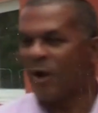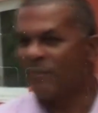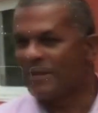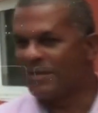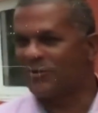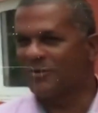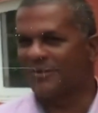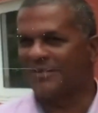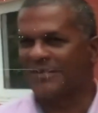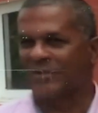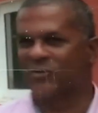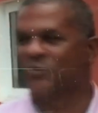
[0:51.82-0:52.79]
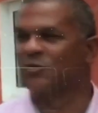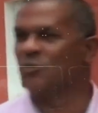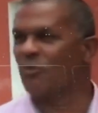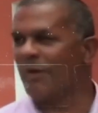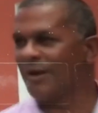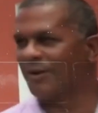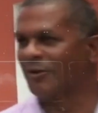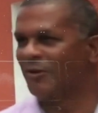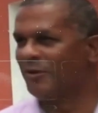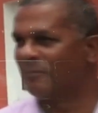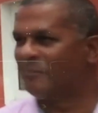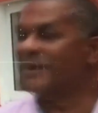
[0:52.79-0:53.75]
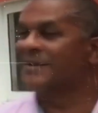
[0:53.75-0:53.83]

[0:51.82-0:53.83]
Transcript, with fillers: Alors bien sûr, c'est une joie de